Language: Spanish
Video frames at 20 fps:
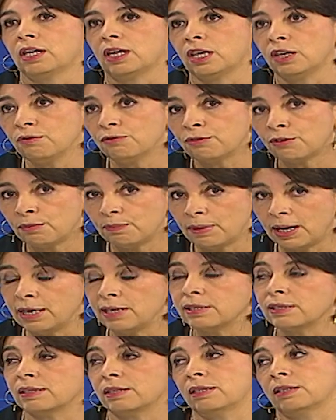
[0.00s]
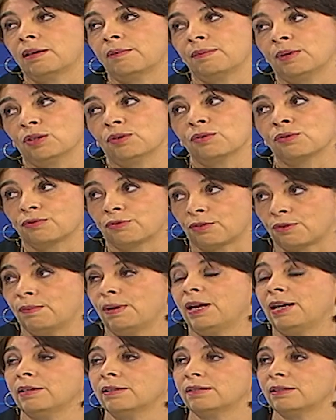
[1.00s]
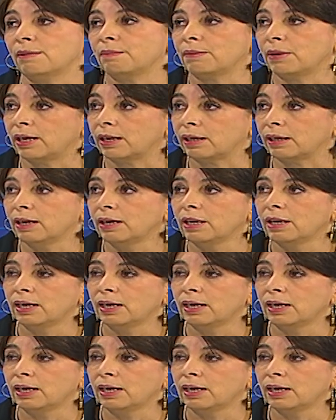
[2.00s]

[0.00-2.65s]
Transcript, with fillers: informales y asentamientos formales también.